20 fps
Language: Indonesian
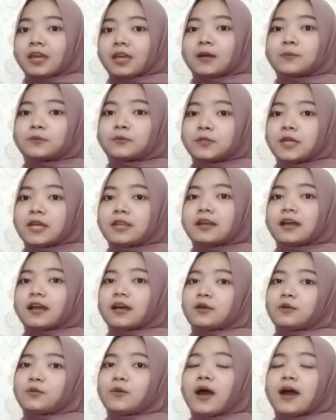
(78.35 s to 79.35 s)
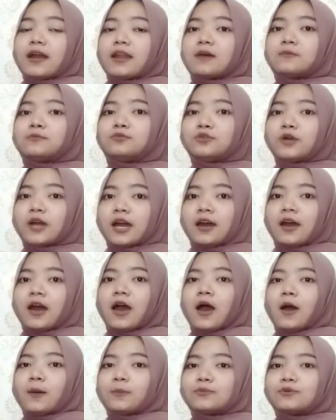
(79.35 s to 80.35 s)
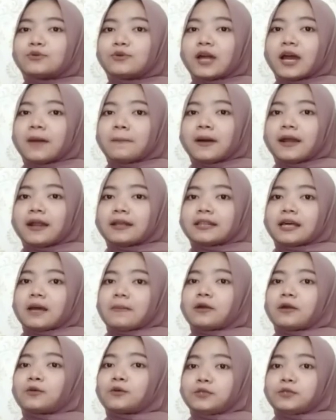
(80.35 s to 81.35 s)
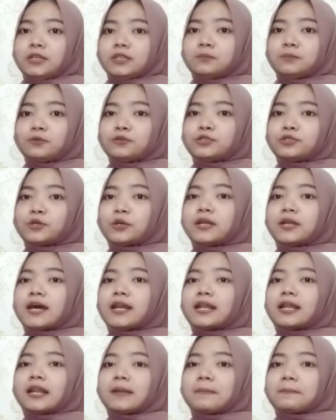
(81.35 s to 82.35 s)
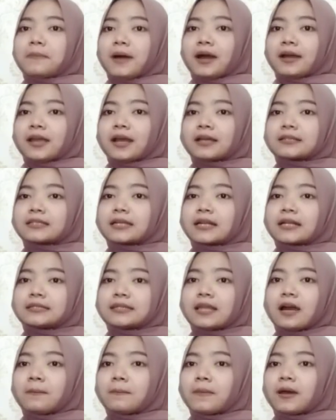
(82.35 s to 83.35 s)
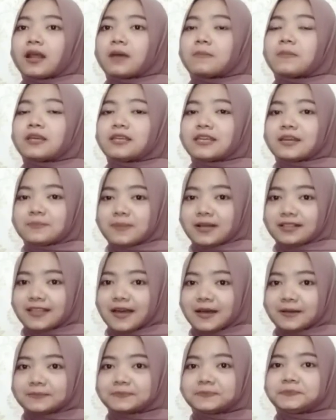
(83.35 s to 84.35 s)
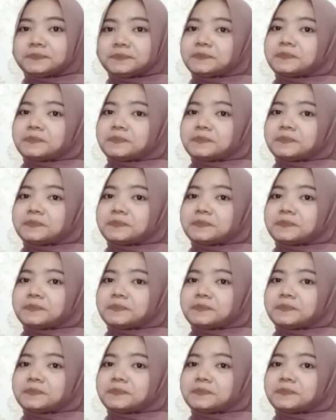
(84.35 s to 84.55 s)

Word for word: Kemudian yang kedua ada bunga. Bunga pada tanaman kunyit muncul dari rimpang yang terletak pada bagian batang.